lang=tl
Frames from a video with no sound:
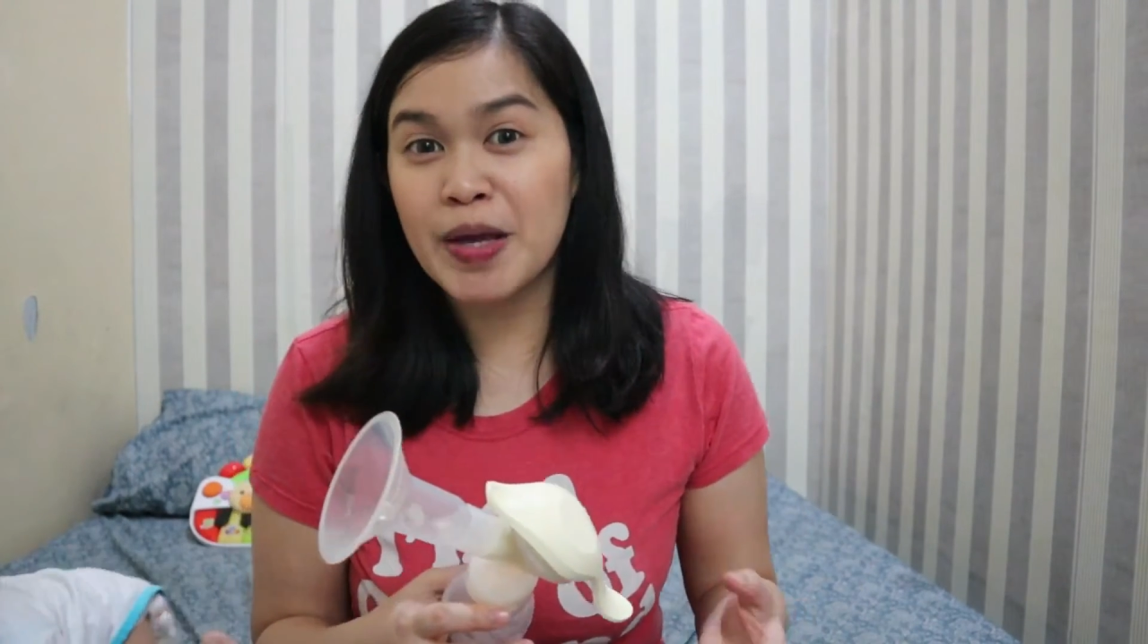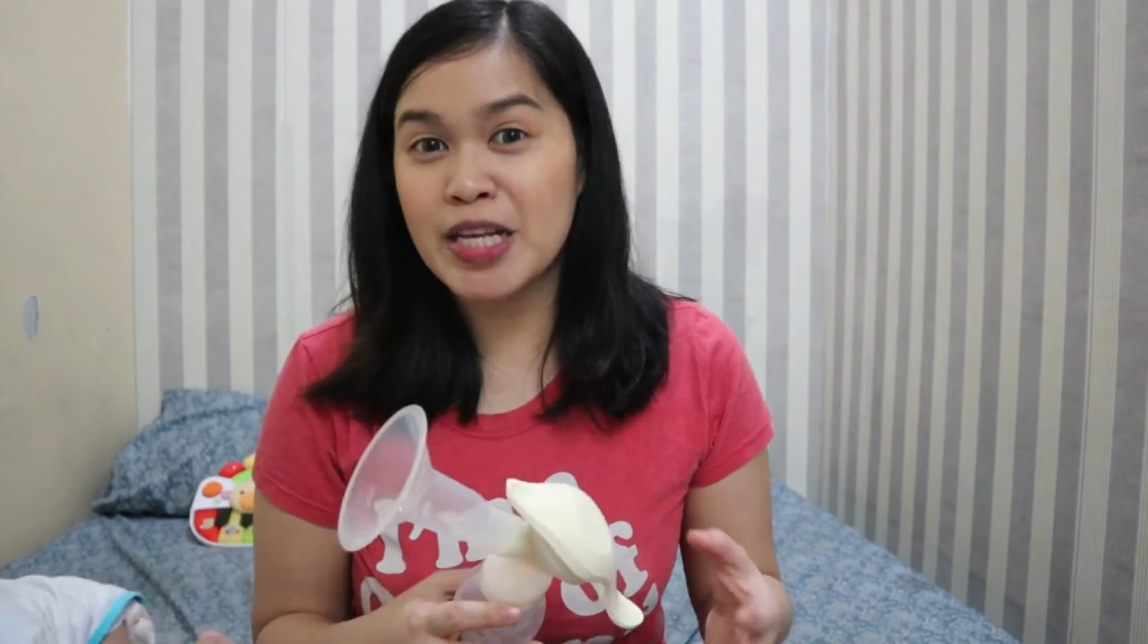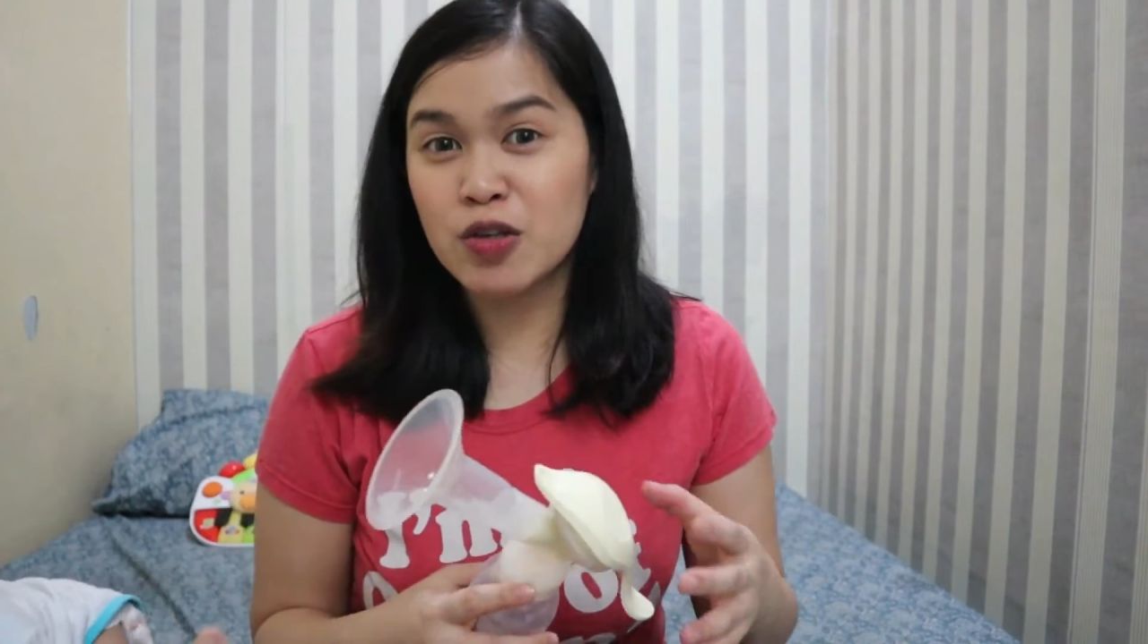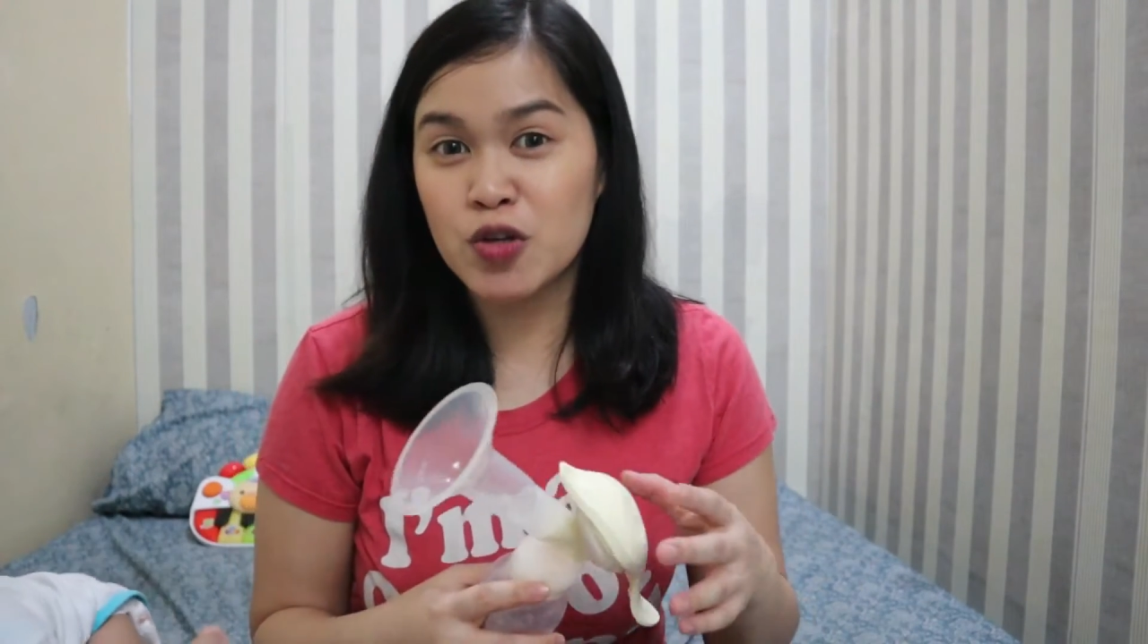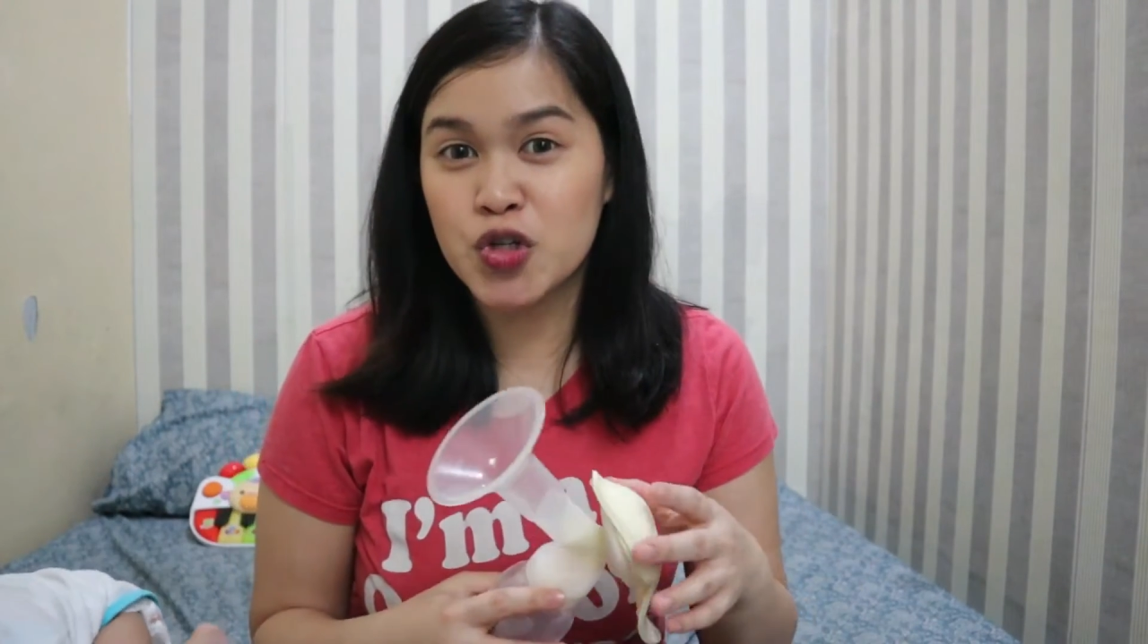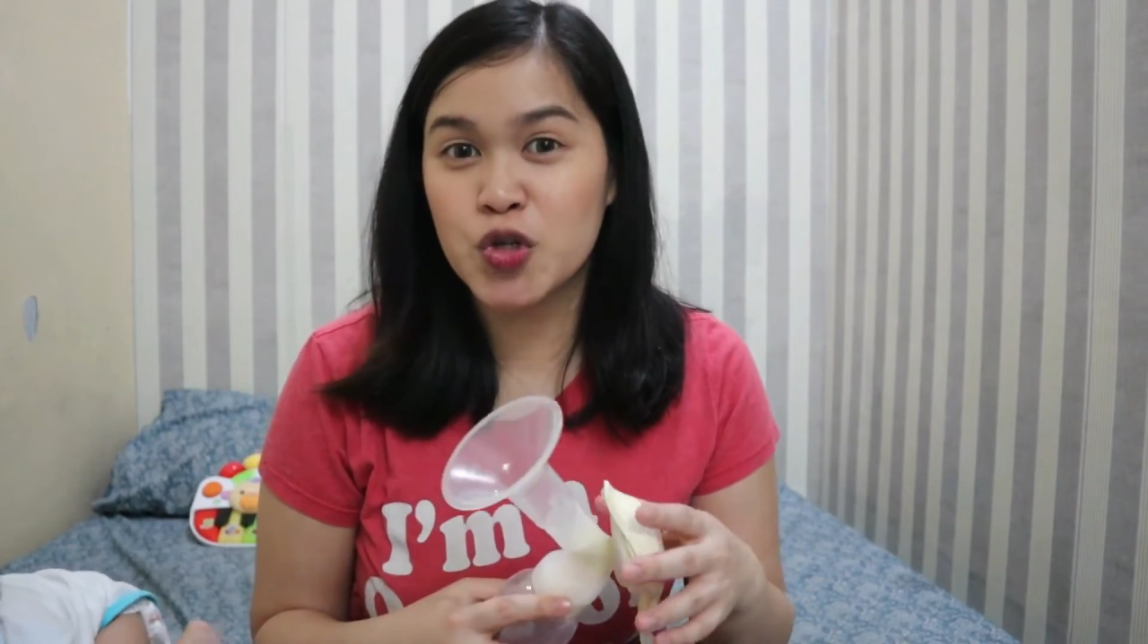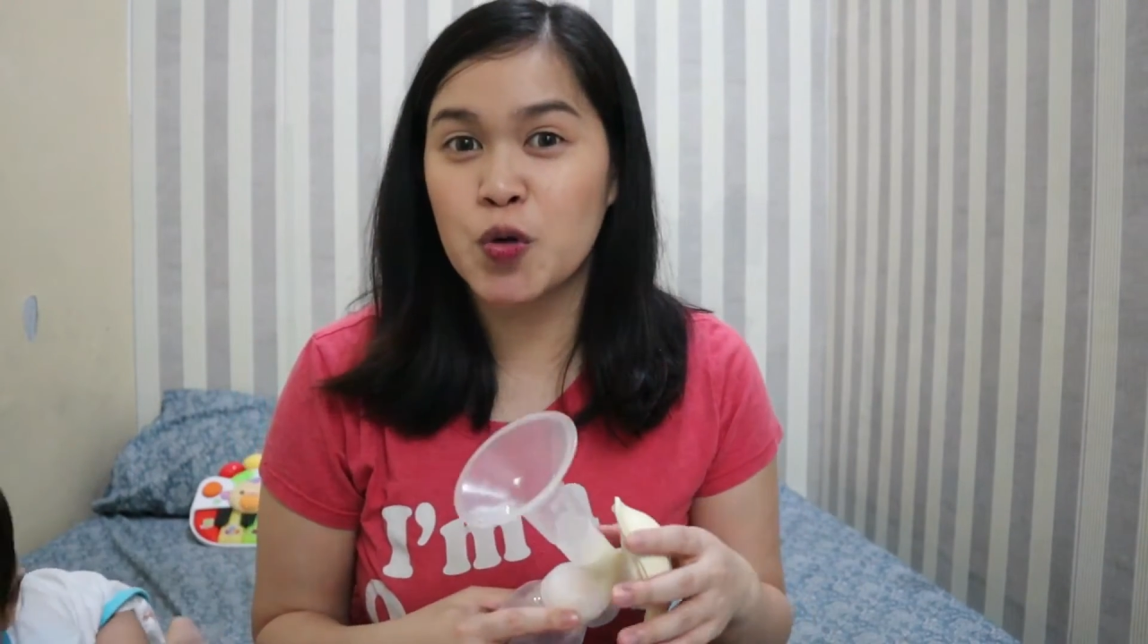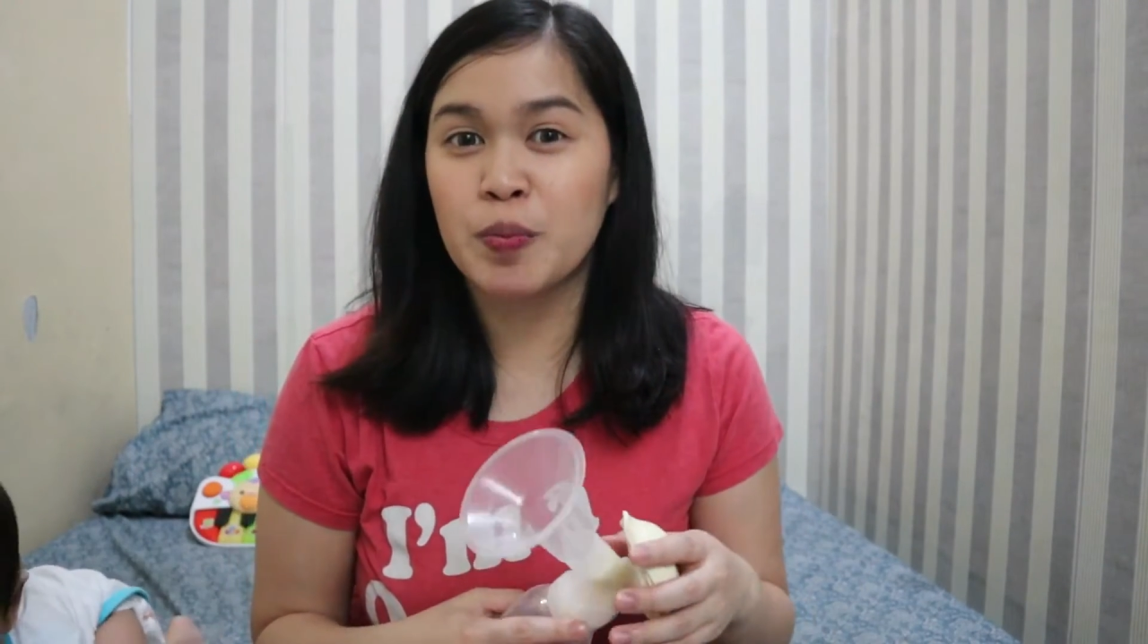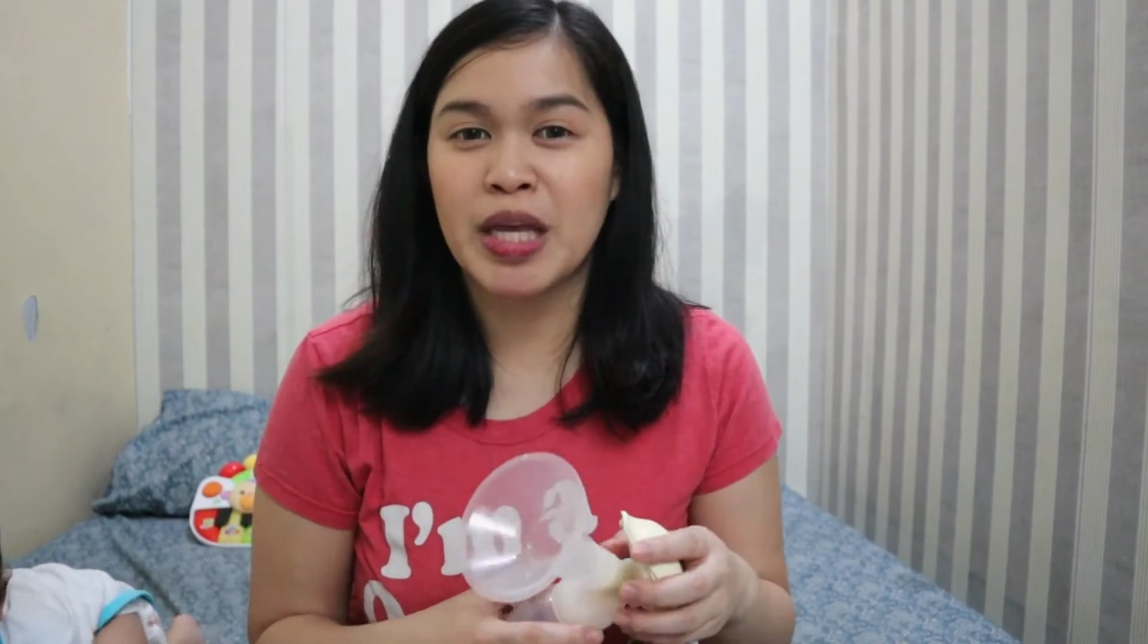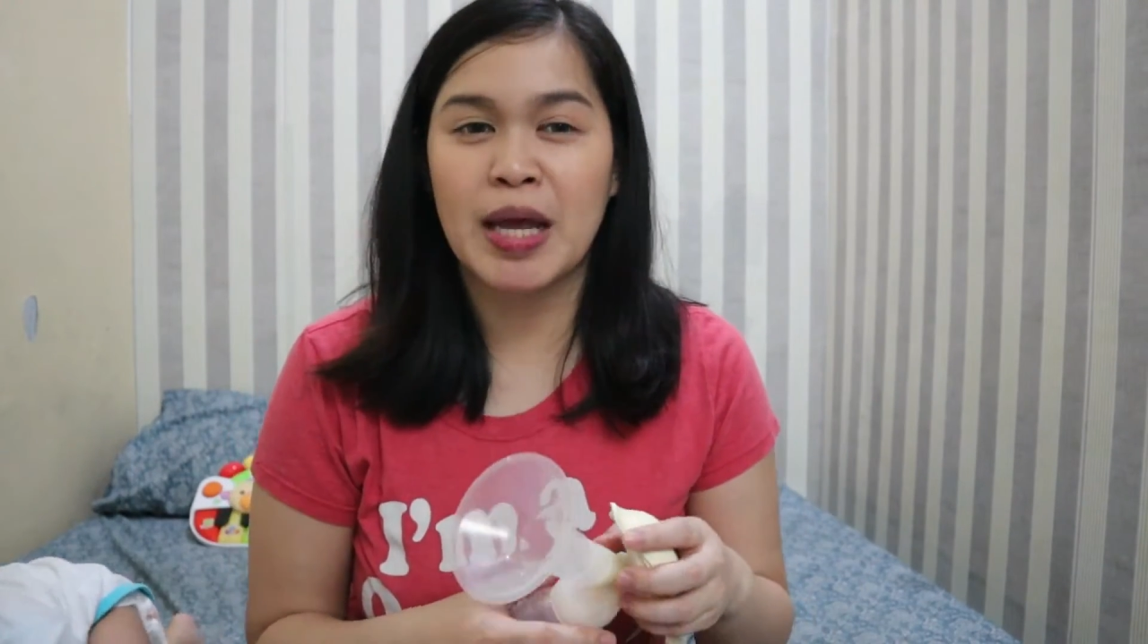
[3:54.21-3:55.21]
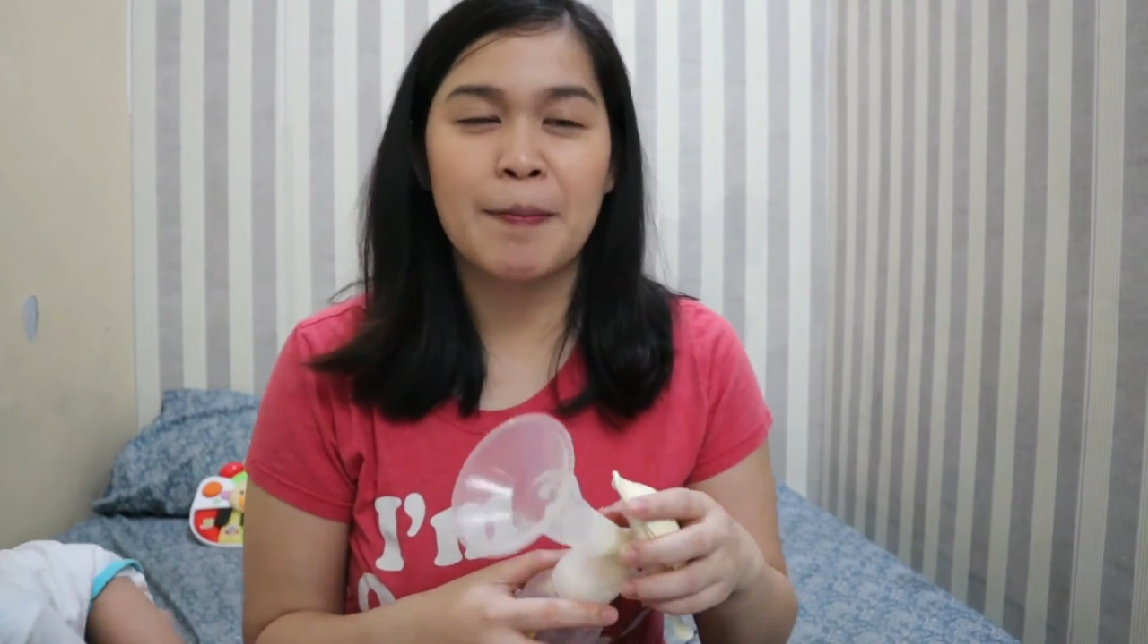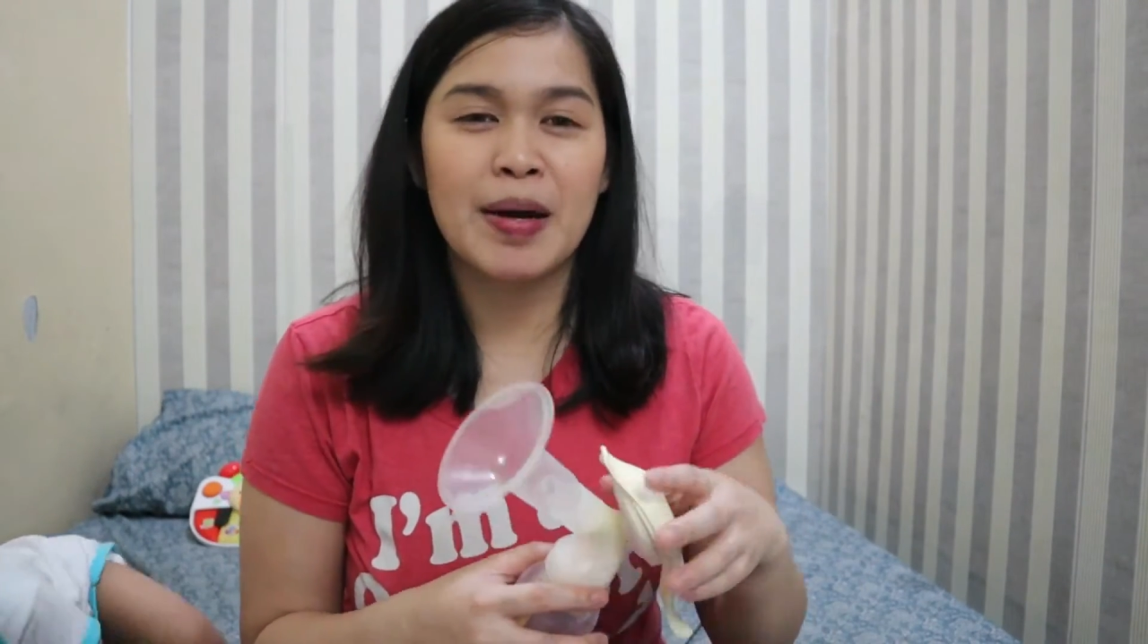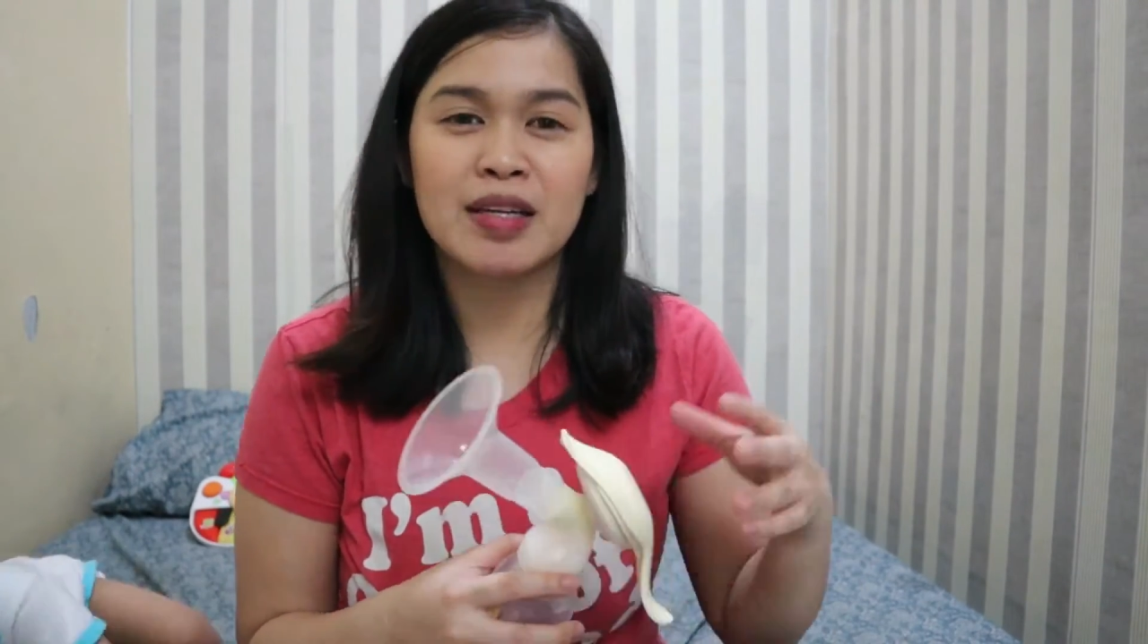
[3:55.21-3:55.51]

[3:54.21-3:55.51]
space consuming.